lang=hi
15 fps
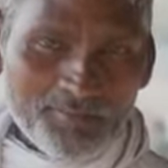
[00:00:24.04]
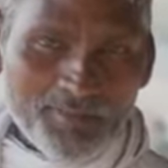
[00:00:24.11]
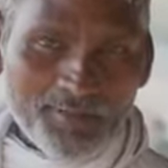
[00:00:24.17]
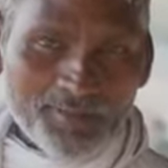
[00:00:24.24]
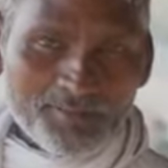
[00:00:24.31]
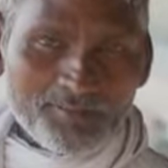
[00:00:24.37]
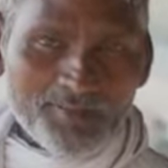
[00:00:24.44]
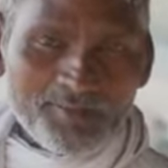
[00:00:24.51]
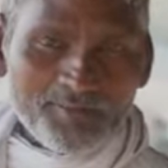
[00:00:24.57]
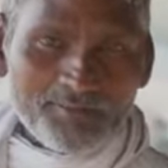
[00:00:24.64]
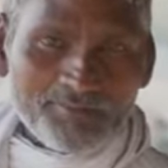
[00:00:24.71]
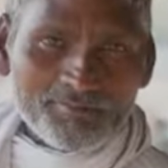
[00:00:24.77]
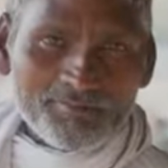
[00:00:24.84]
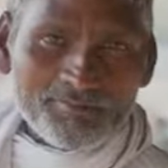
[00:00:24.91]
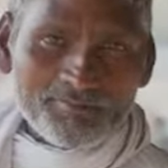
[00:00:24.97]
बैंक पर
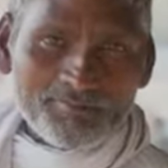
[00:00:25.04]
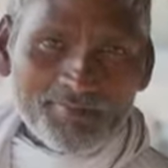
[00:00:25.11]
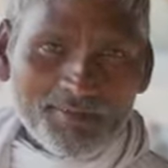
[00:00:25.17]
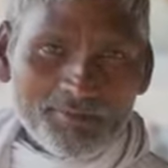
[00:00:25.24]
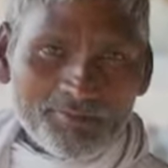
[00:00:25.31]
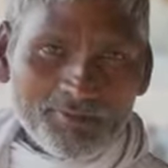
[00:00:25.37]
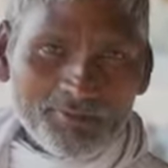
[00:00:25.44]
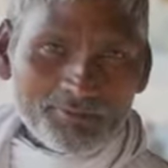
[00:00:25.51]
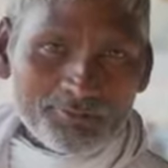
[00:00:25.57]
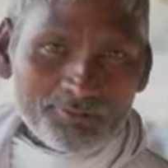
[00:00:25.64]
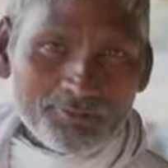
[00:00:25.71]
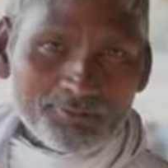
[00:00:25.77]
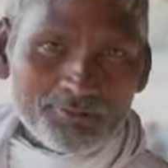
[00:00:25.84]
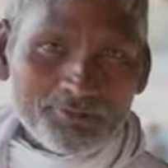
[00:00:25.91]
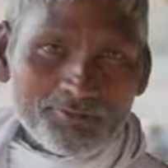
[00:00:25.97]
मैं बहुत
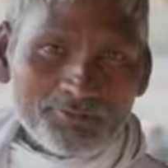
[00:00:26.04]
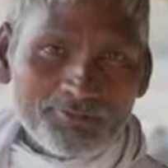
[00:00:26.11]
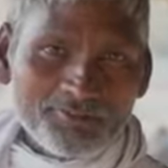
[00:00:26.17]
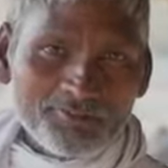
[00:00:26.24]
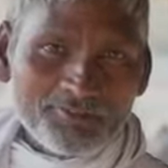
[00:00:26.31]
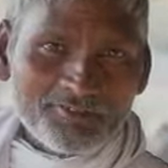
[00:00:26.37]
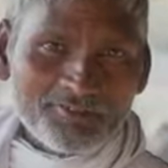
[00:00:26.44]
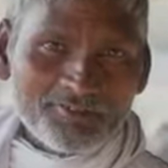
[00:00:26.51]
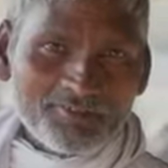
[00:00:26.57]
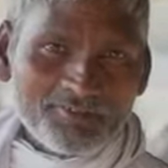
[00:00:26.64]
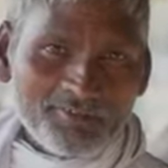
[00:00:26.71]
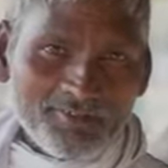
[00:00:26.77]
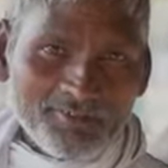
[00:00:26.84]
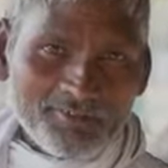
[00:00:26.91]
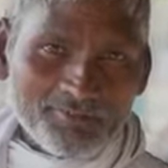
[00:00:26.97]
खुश हूँ
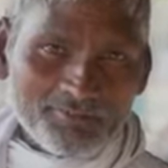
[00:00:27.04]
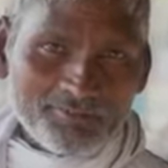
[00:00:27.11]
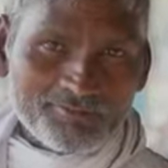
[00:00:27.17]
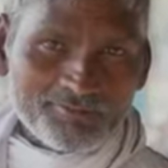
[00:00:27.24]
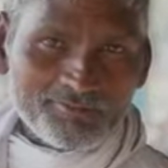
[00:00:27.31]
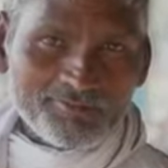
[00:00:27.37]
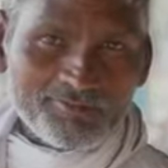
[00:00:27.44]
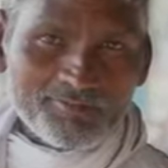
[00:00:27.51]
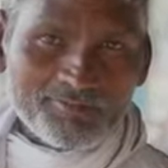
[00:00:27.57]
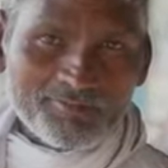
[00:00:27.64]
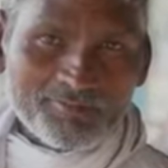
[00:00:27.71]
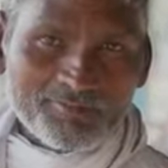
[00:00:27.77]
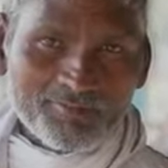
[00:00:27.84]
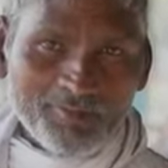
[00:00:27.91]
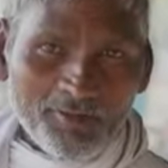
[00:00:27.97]
और,
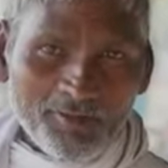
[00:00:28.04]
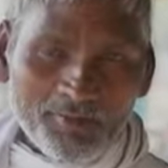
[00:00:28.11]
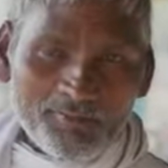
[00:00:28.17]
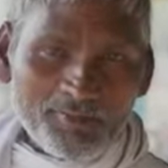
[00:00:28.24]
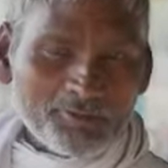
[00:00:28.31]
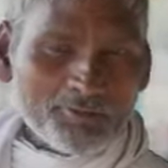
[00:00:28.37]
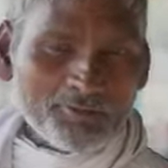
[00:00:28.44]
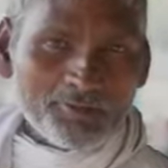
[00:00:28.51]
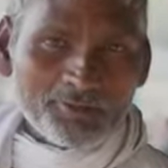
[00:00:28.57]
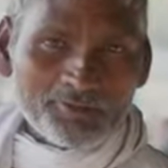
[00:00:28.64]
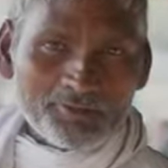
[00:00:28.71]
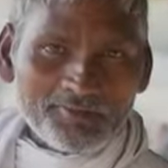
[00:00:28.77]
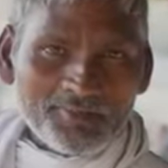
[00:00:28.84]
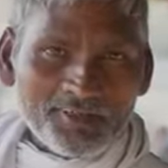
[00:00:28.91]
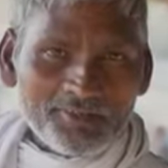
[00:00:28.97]
और हमें कोई
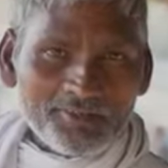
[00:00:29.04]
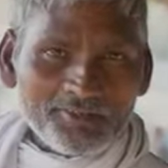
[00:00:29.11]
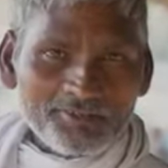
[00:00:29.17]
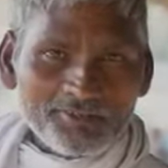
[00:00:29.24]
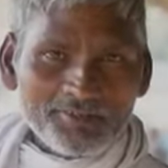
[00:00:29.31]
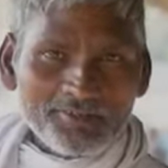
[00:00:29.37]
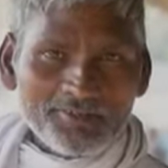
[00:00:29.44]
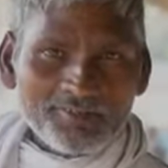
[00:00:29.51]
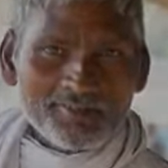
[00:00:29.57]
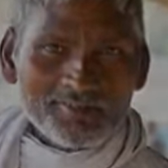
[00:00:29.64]
असुविधा नहीं हुई